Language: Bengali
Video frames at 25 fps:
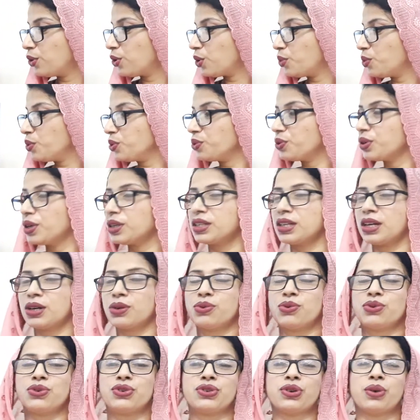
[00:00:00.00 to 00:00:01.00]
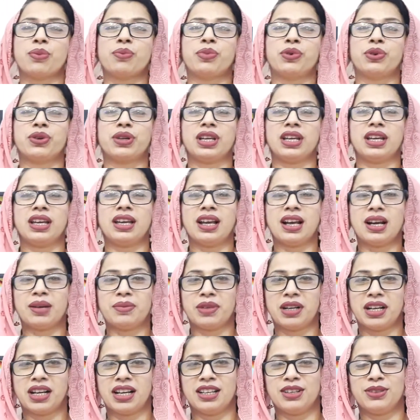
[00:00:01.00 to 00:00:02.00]
রবীন্দ্রনাথ ঠাকুর সম্পর্কে
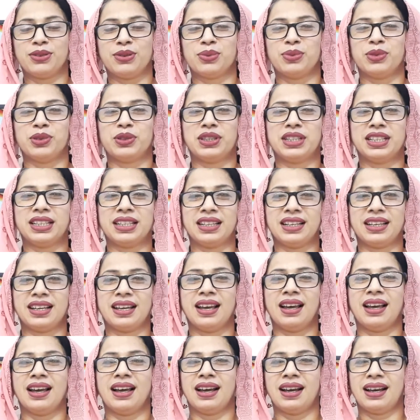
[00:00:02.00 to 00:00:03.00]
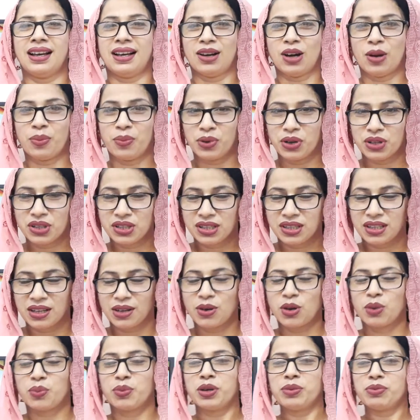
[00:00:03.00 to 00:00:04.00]
আমরা ইতোমধ্যে অপরিচিতা
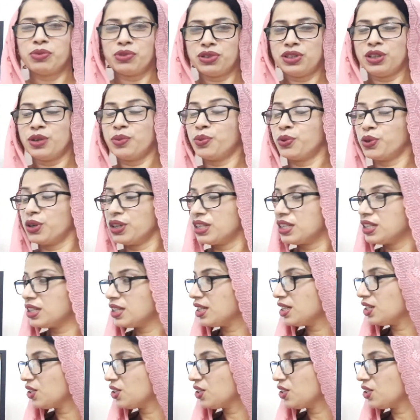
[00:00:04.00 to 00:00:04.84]
গল্পের মধ্যে পড়েছি